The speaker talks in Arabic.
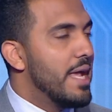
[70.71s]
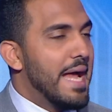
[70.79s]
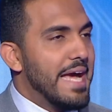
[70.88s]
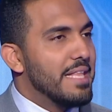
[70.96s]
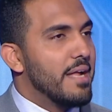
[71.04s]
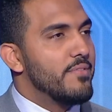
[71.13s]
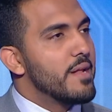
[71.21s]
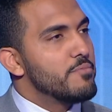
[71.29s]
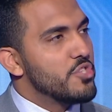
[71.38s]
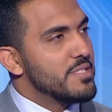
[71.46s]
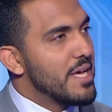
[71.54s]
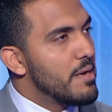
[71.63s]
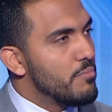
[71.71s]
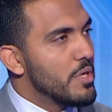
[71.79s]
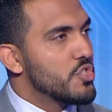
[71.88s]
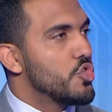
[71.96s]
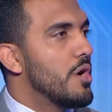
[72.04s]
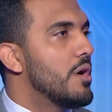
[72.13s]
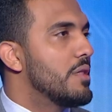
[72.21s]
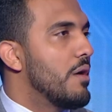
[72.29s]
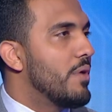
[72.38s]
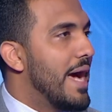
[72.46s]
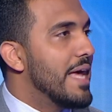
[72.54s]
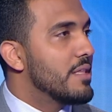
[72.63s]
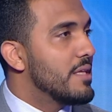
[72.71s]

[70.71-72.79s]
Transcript: العائد على فكره مش تذاكر ماتشات او العائد